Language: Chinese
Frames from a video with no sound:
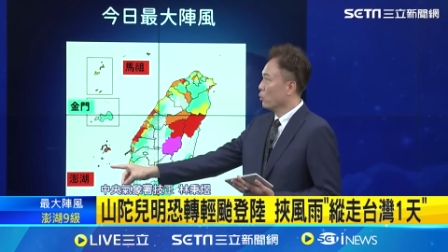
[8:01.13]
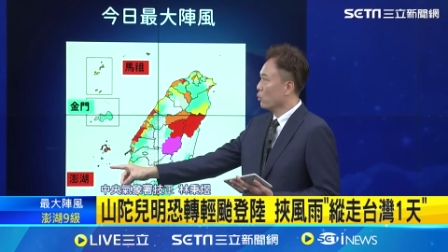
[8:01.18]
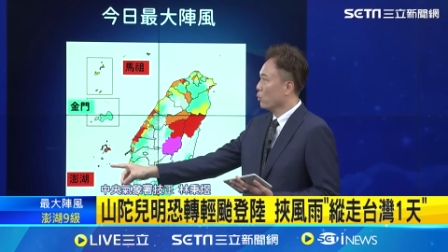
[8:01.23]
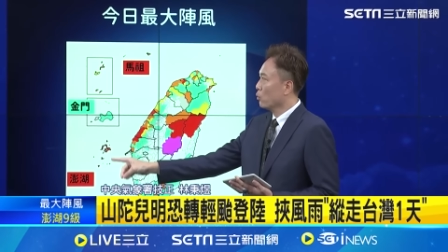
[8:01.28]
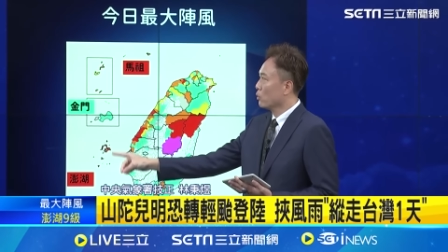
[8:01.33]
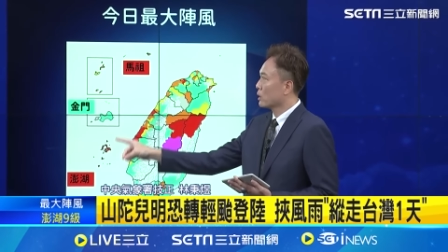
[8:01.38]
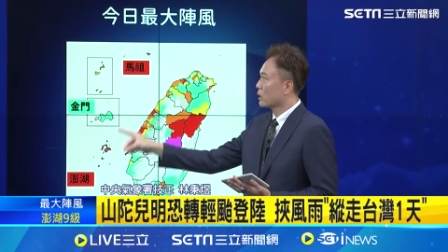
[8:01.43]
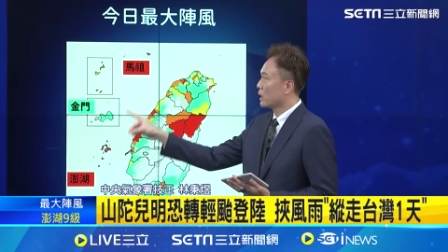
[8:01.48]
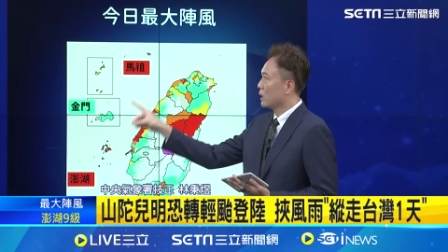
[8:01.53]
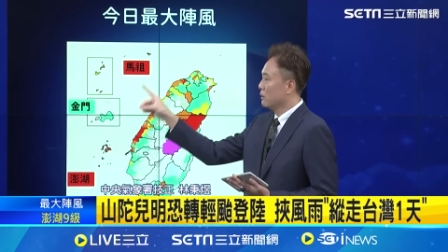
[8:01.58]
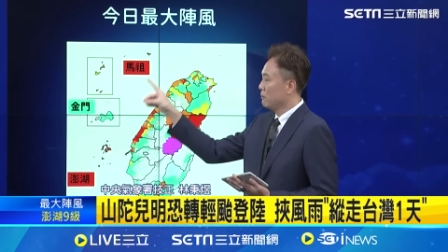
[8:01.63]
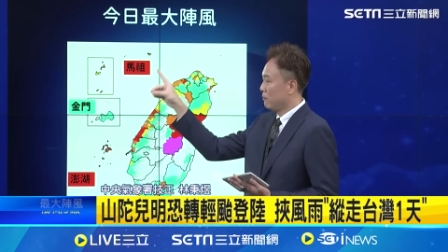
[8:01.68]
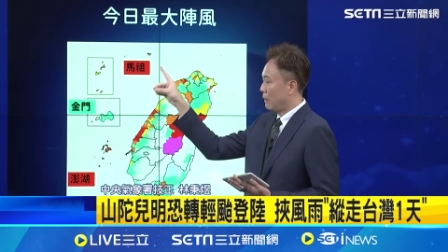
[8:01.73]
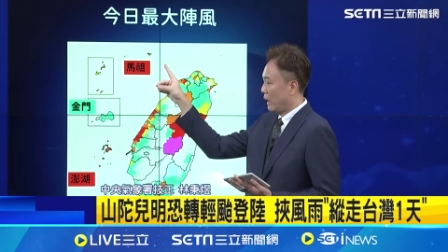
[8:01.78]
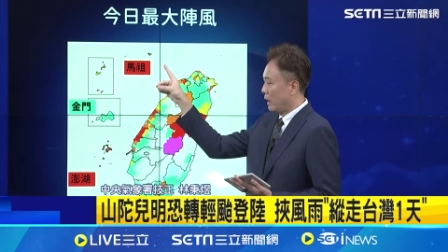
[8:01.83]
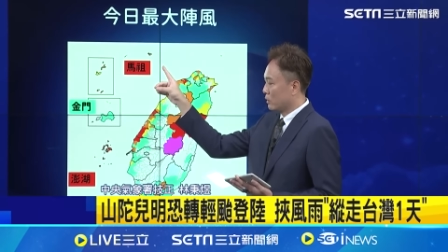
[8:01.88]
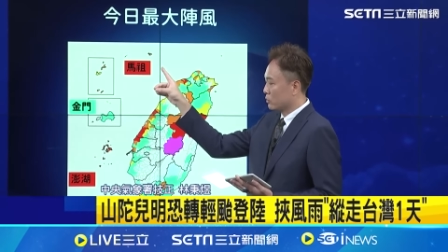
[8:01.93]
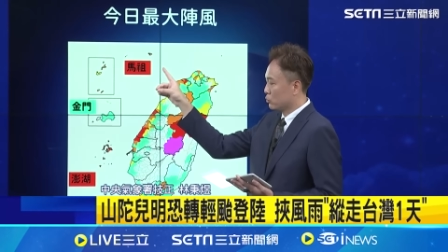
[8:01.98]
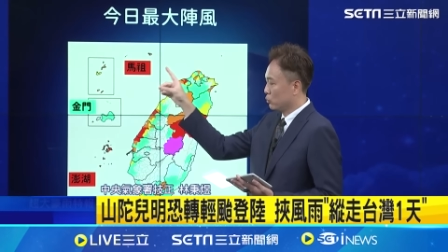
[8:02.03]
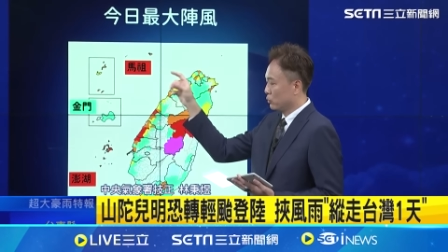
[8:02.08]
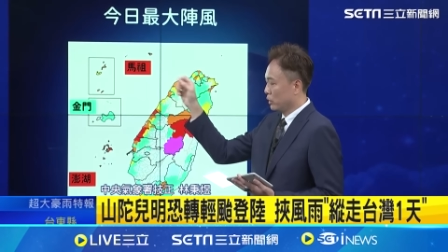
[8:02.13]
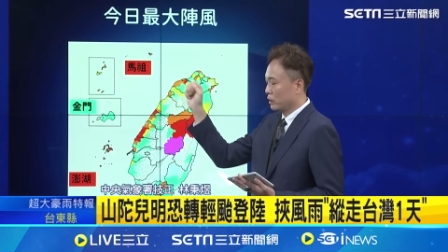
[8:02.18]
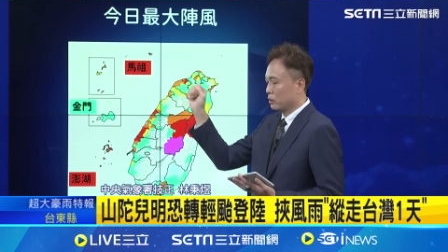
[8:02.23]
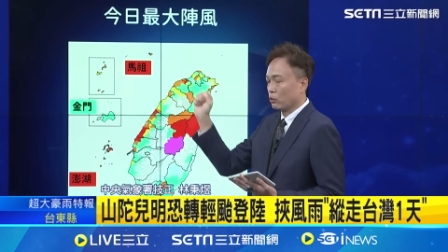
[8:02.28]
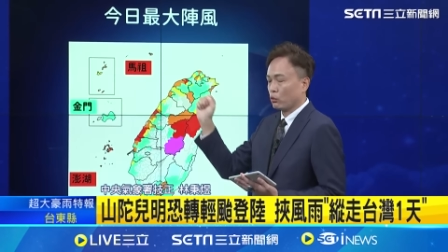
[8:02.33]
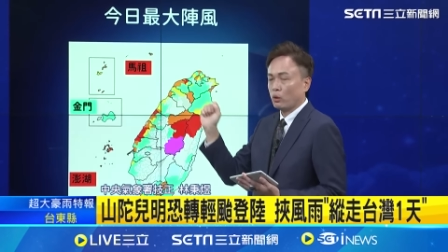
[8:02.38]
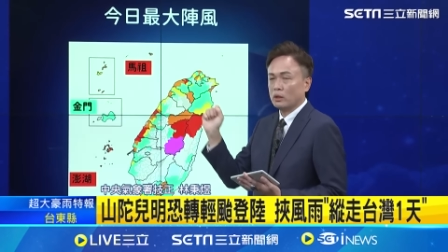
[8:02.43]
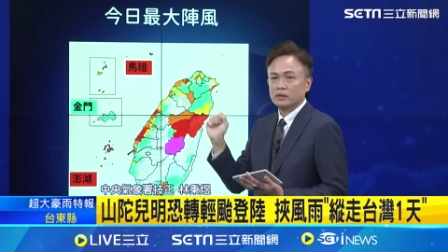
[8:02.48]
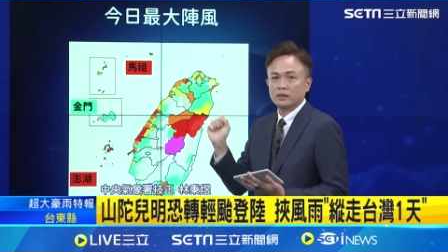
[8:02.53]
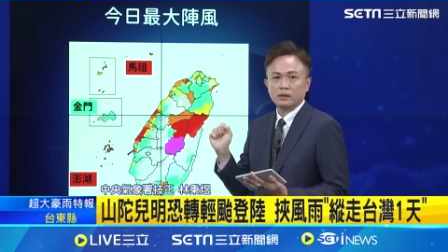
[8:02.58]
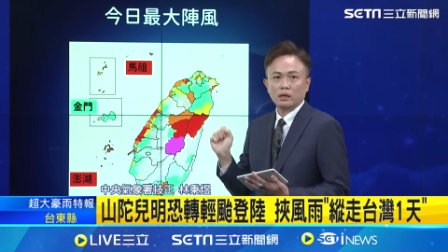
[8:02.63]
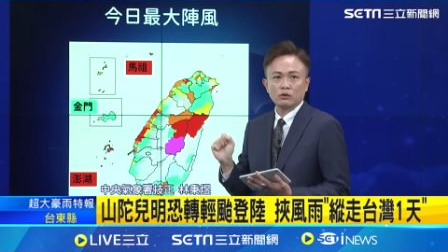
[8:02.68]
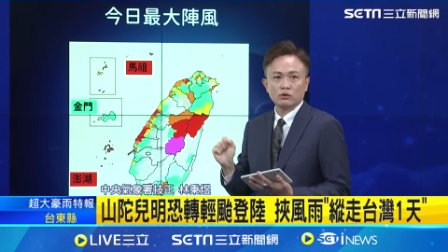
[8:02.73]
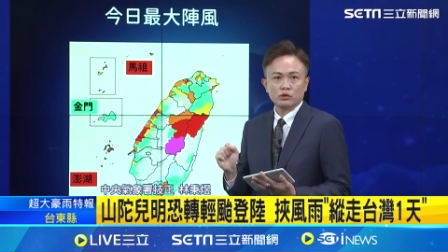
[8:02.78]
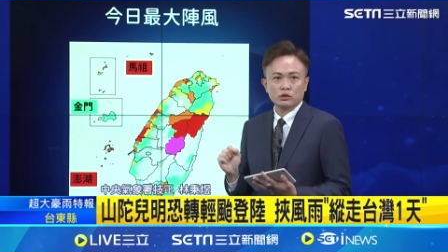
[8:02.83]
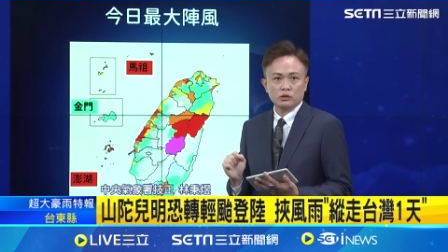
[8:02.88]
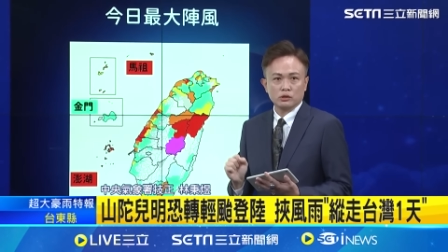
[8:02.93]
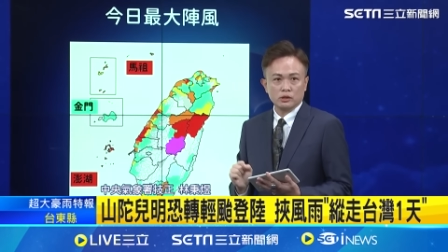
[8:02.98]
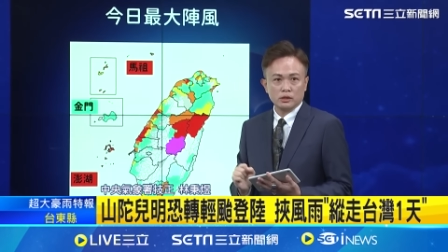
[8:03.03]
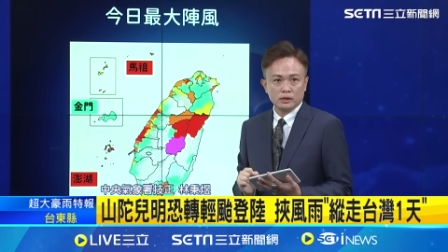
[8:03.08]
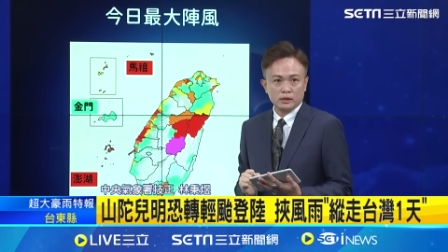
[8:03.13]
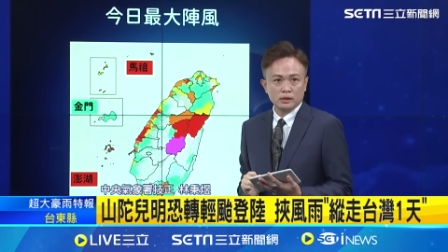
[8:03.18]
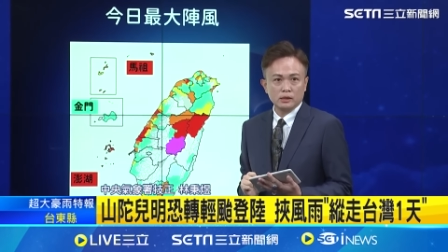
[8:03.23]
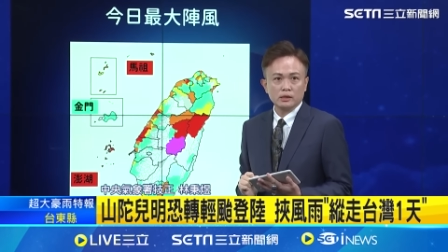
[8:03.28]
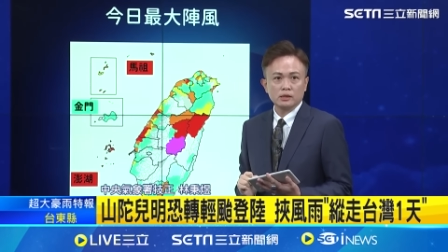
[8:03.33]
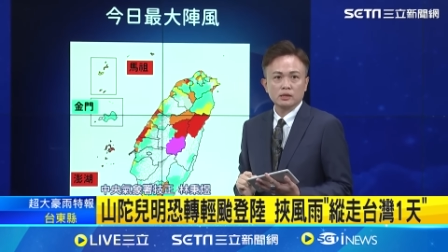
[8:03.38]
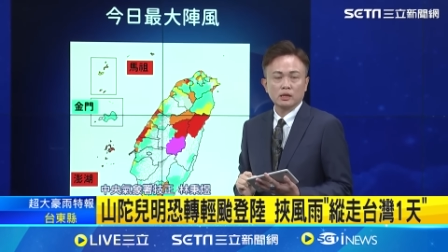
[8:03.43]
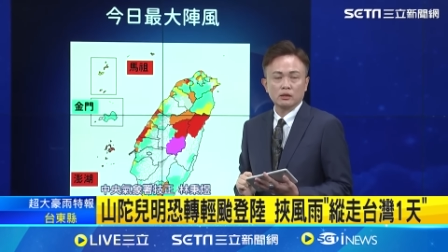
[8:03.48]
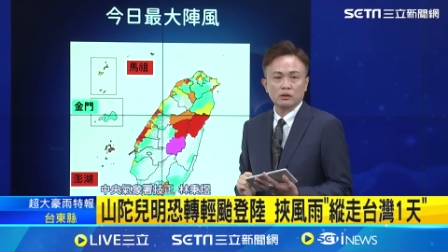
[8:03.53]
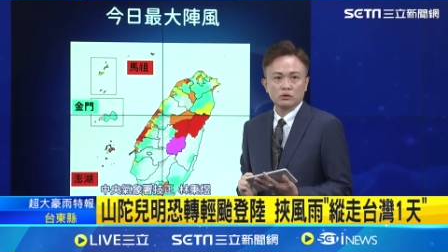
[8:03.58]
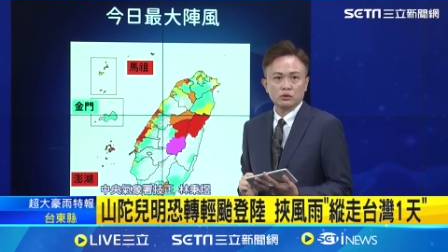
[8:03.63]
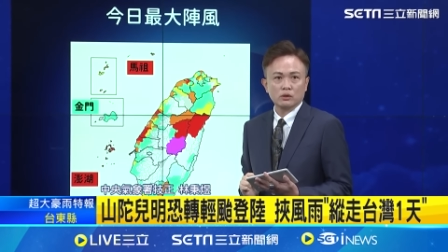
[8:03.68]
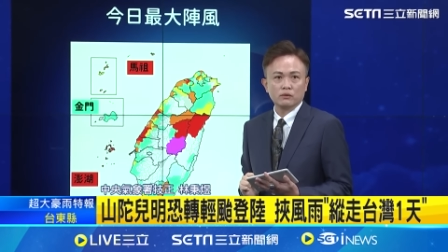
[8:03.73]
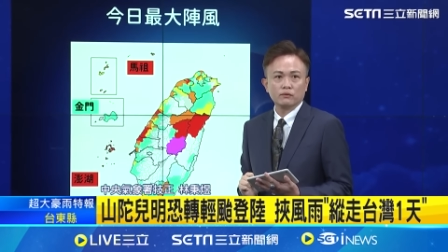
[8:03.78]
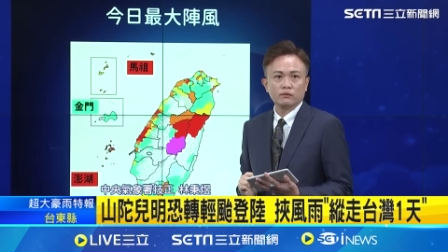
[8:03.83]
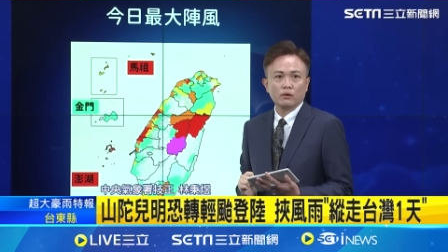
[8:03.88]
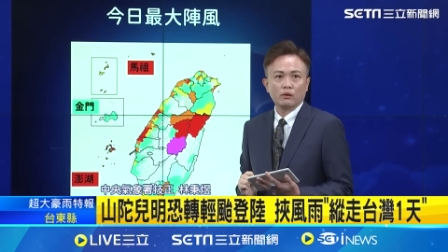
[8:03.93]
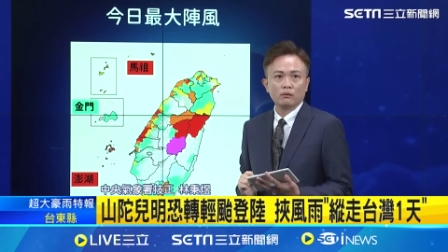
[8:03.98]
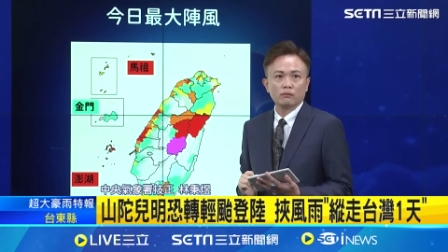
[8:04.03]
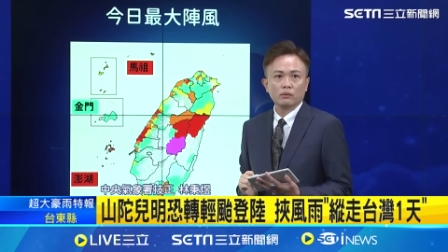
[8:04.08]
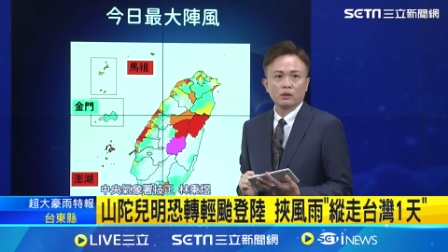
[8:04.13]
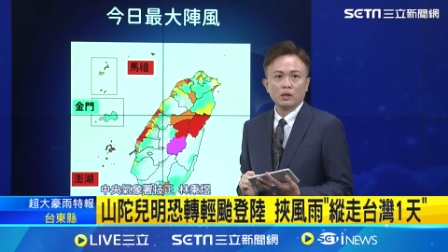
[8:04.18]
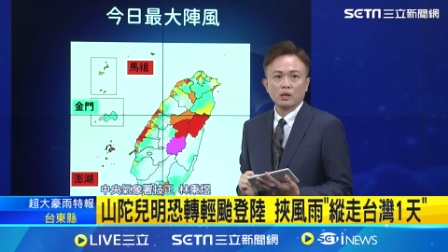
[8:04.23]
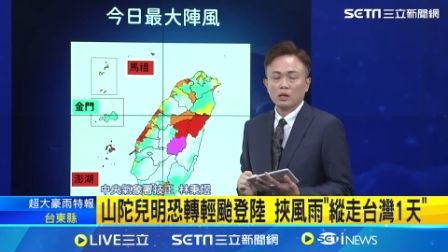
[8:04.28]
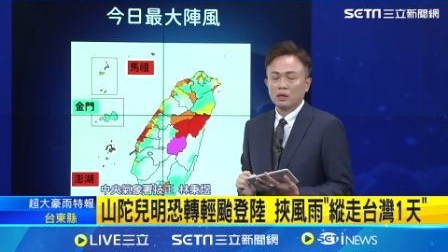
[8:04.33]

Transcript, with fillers: 湖跟马祖也都观测到十级以上的阵风，